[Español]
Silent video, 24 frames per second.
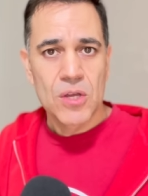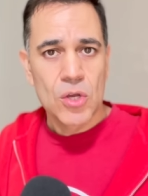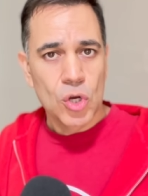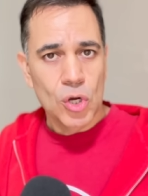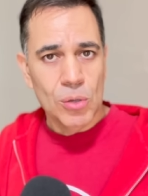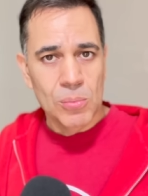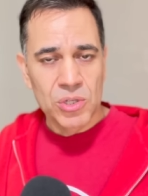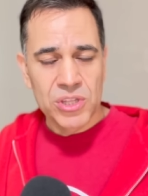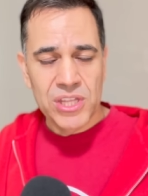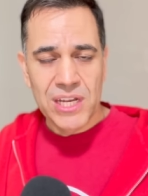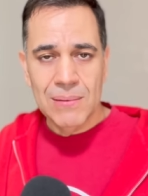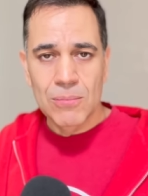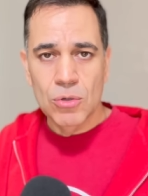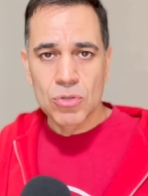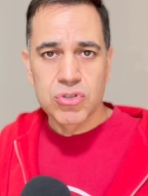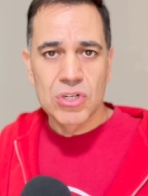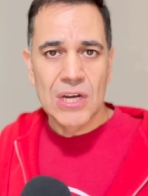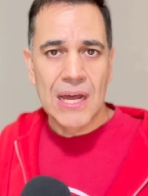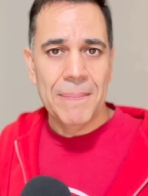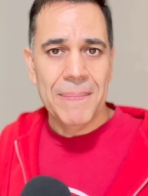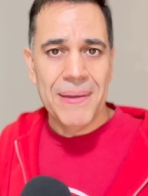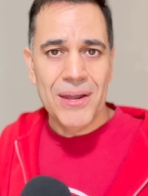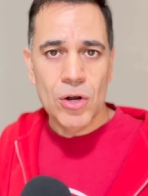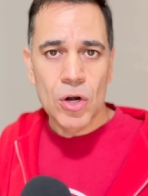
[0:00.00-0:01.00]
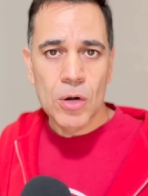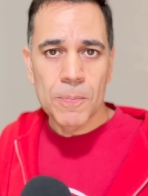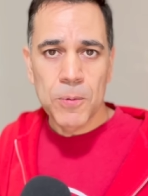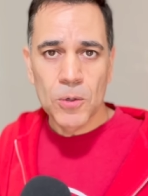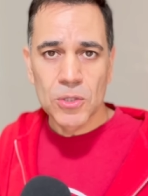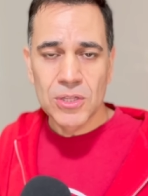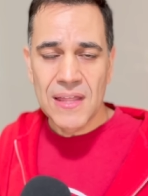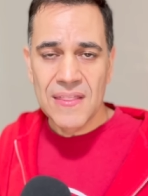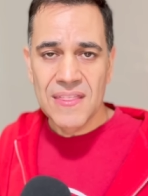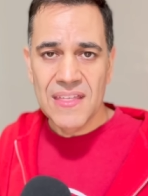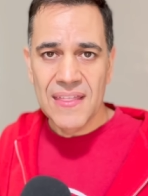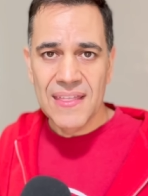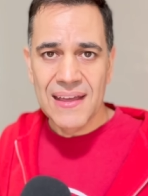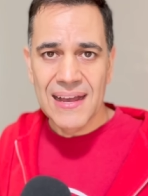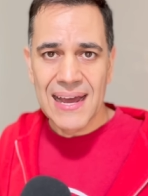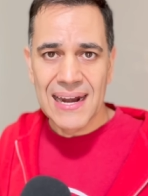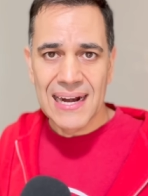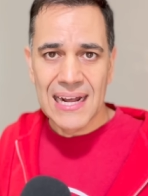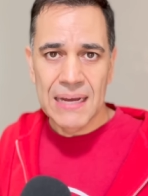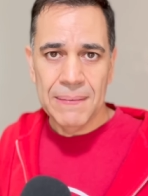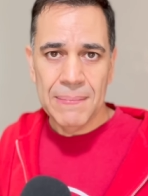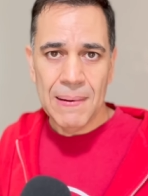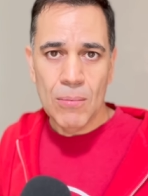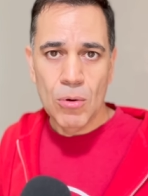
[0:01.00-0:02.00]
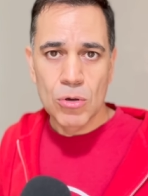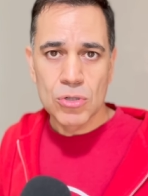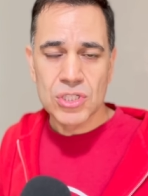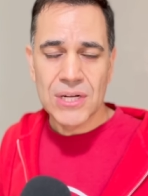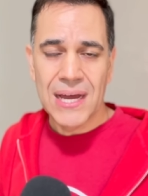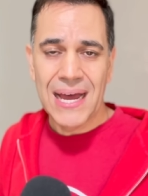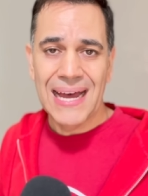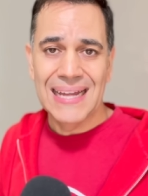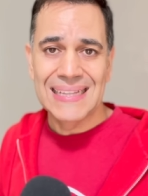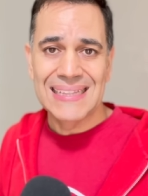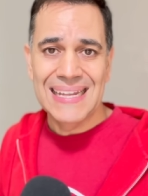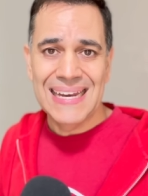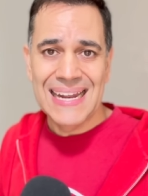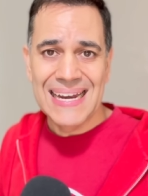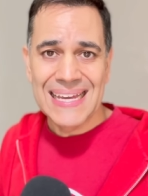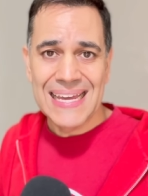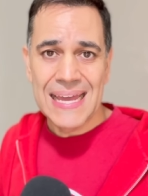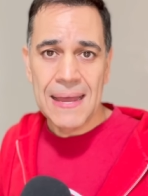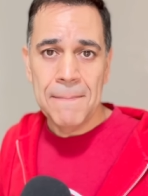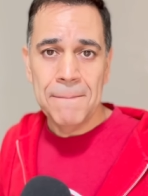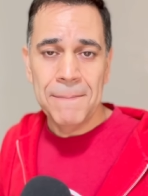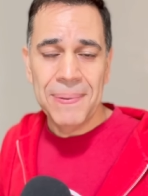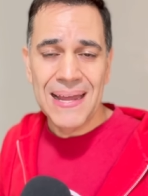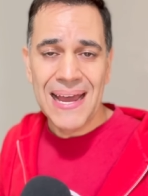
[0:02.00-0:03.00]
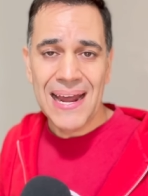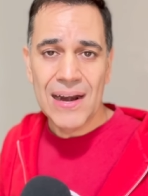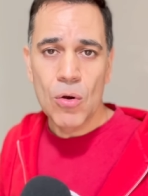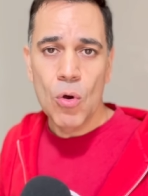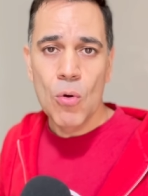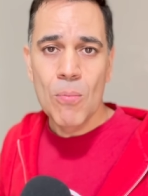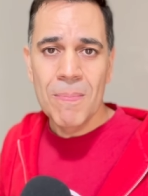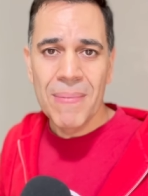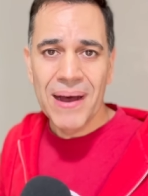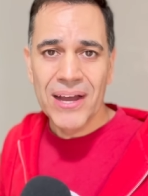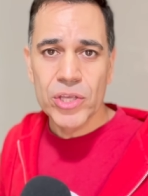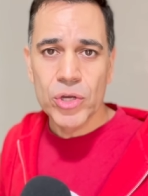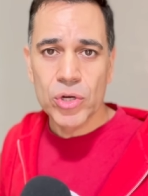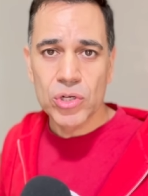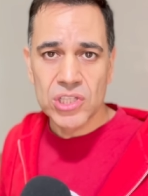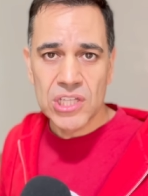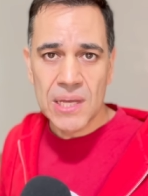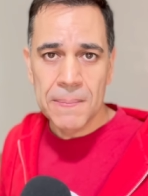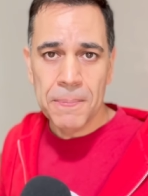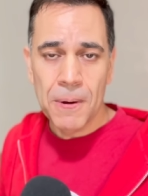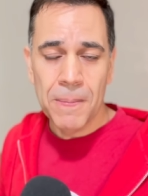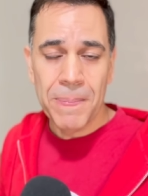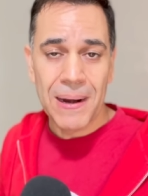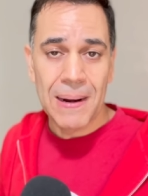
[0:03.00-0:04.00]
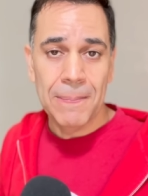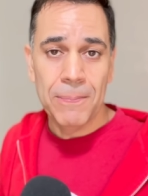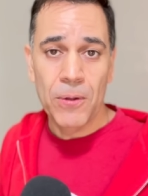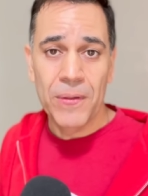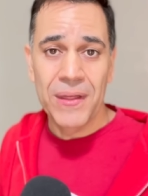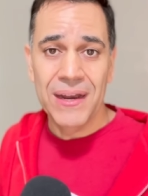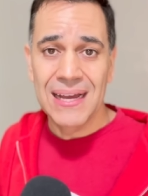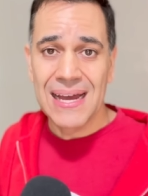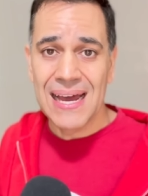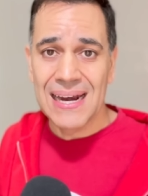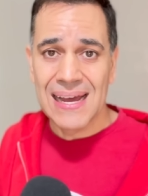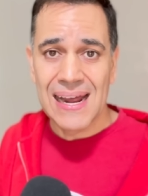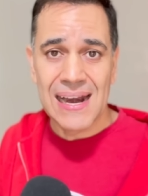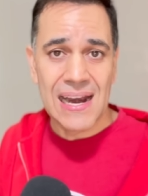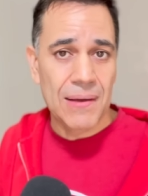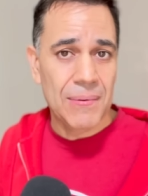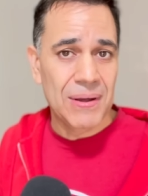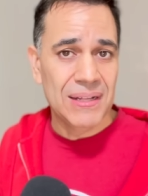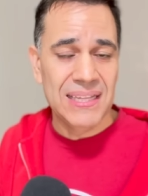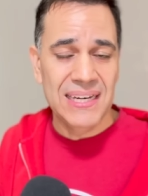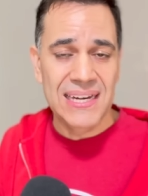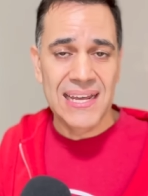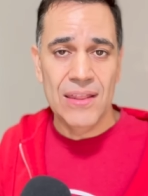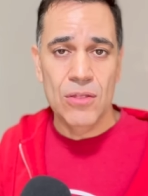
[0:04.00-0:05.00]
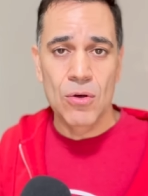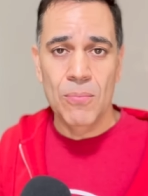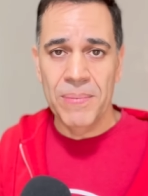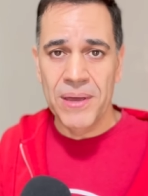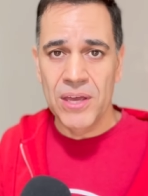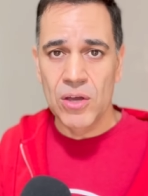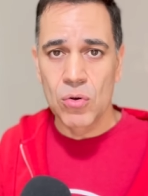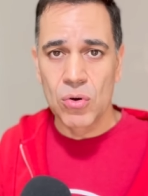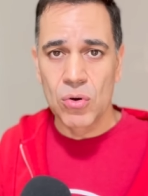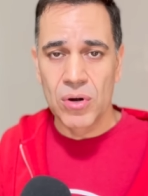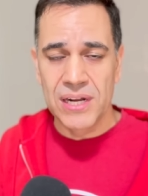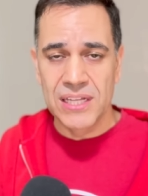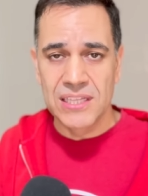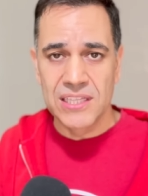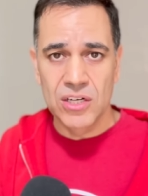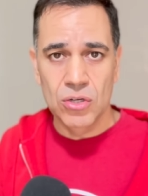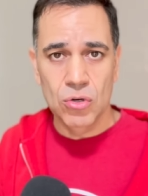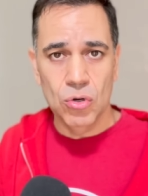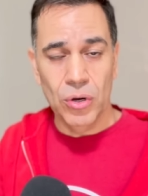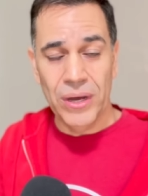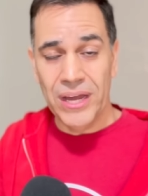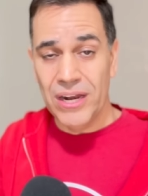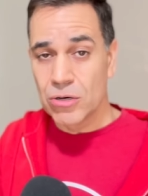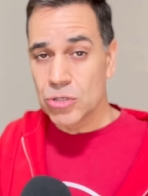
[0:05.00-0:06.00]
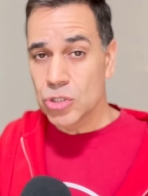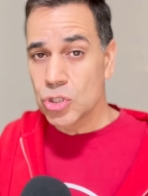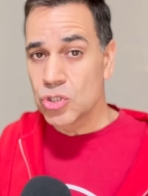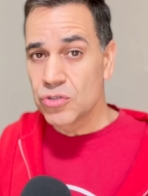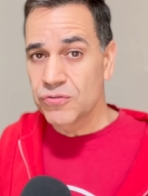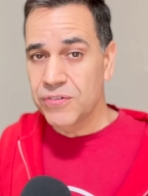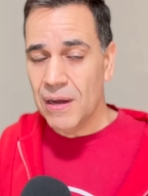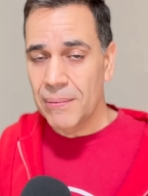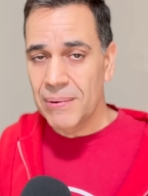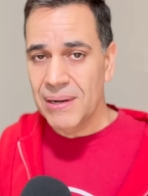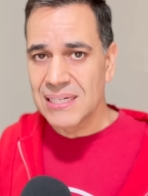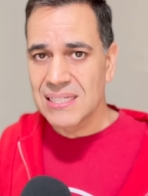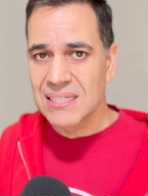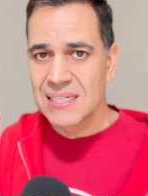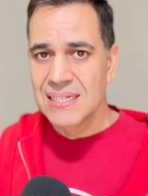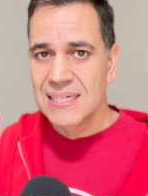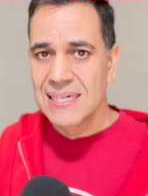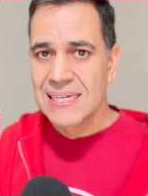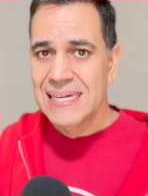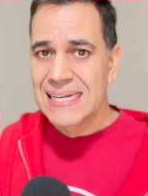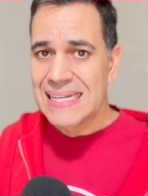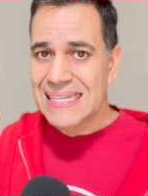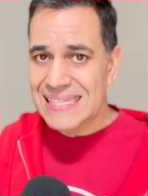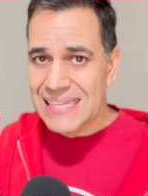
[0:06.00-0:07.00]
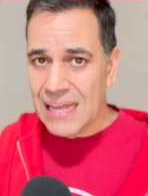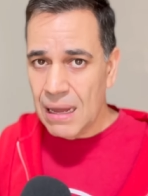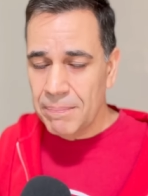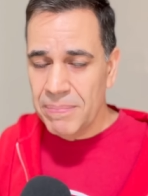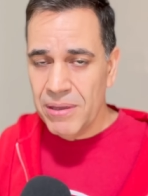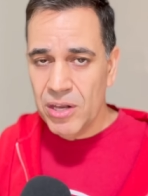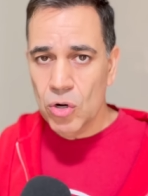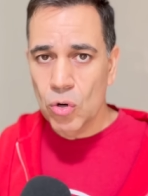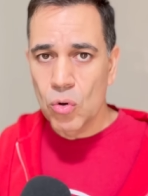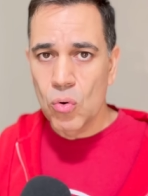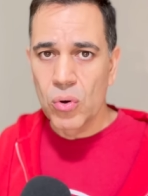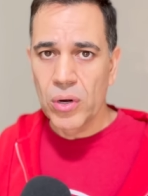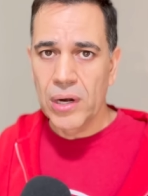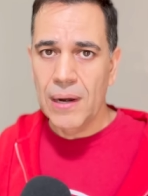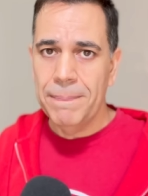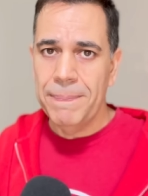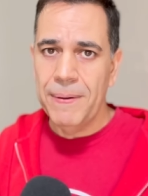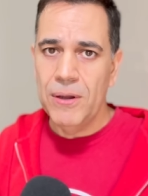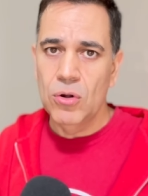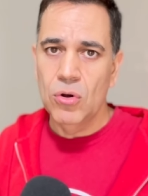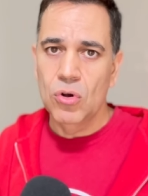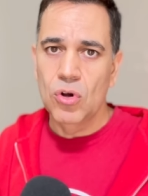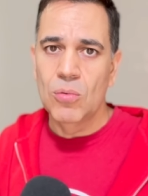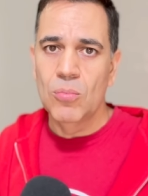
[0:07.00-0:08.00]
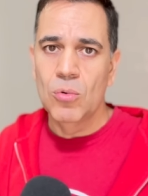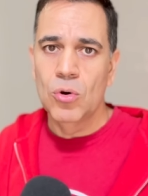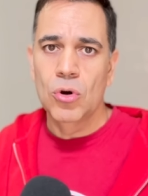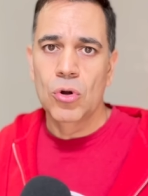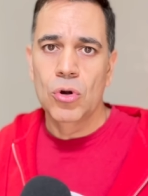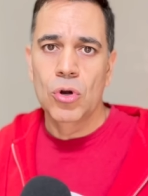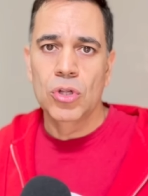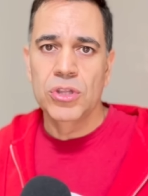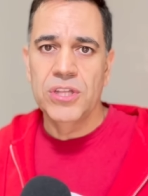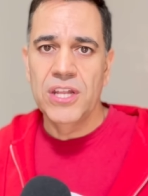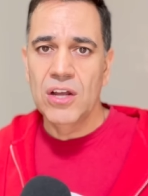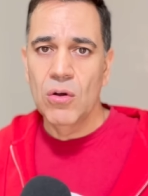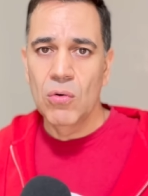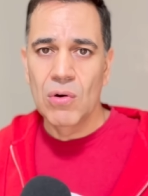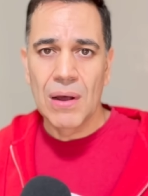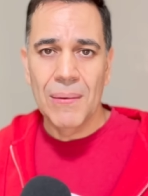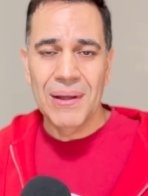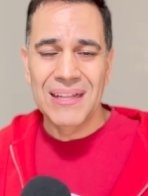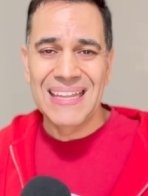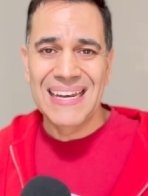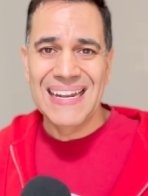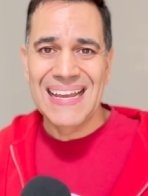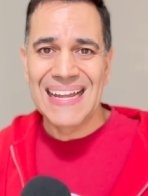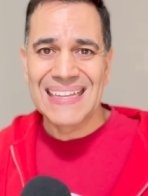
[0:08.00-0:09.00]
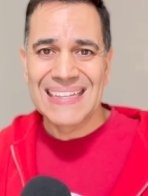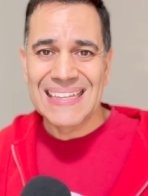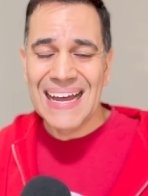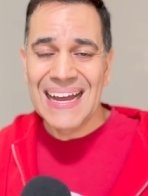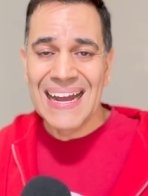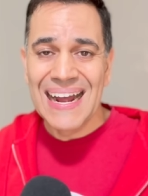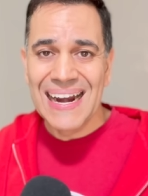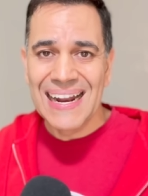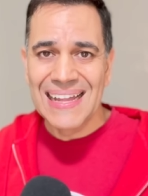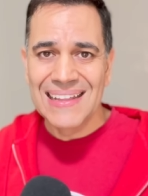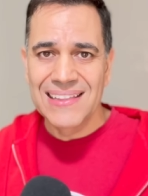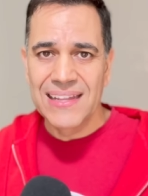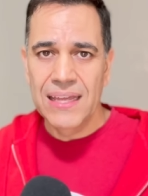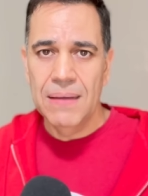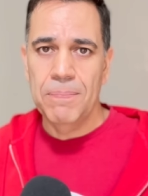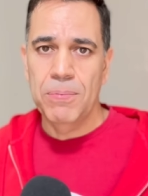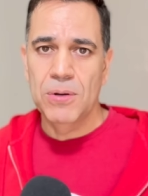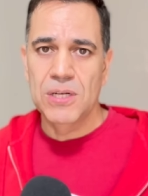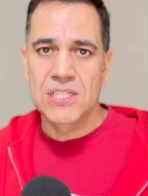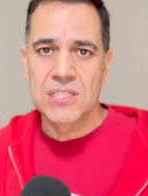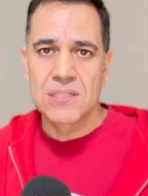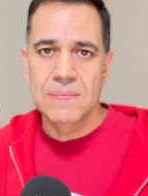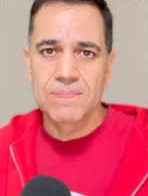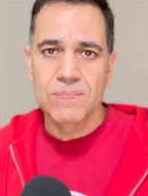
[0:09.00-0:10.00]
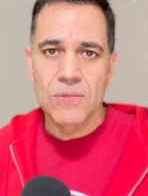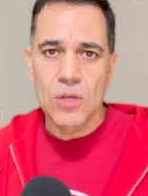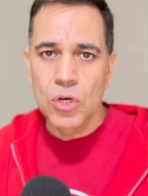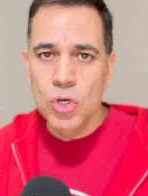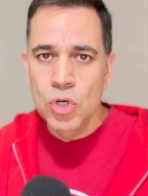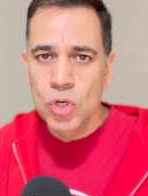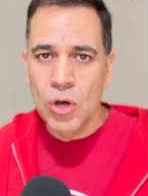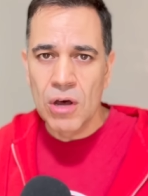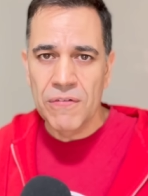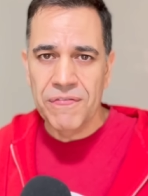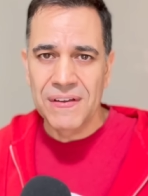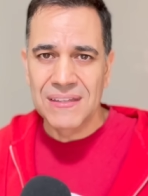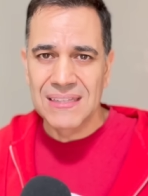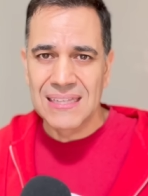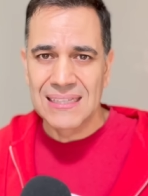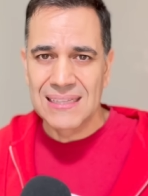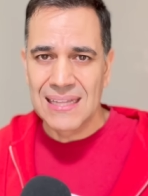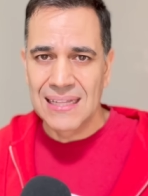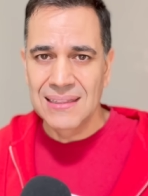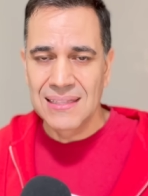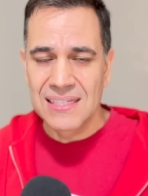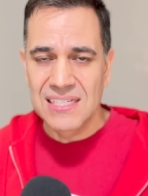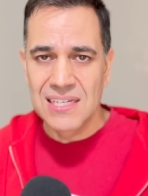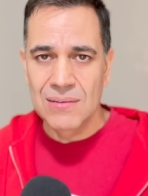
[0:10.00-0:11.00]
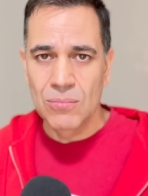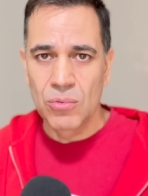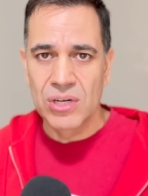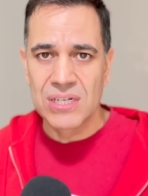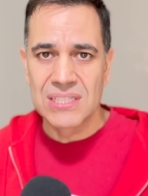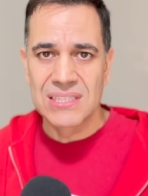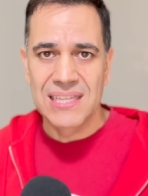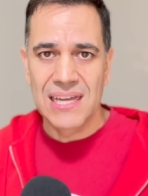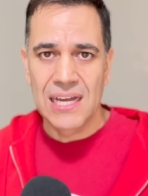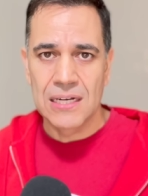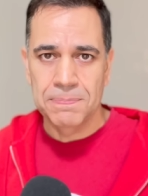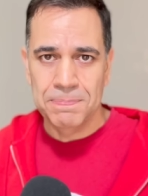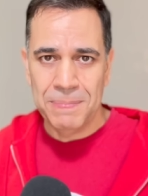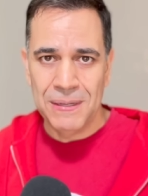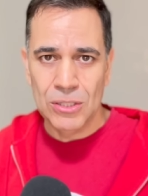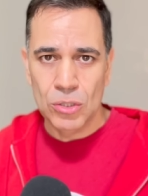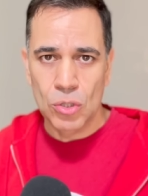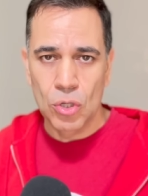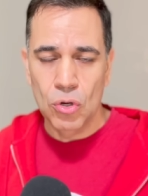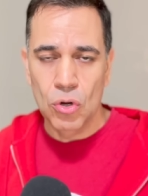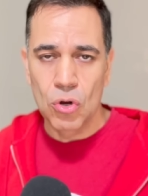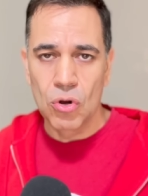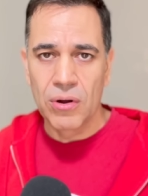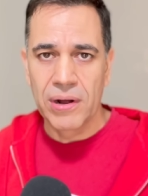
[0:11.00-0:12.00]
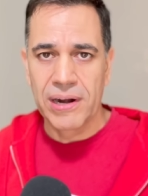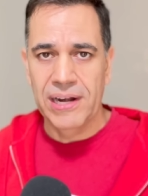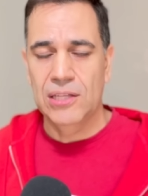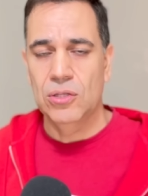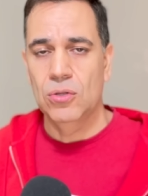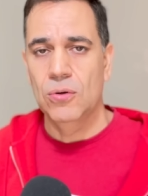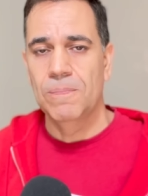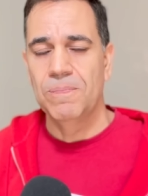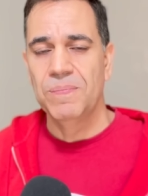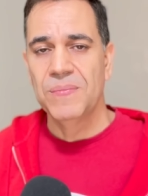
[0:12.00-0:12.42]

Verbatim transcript: Como tenemos una menor potencia de carga, vamos a tener que emplear un mayor tiempo para poder cargar la batería de un vehículo eléctrico. En los enchufables también ocurre, pero como no tienen una batería tan grande, pues no afecta tantísimo este aspecto en concreto.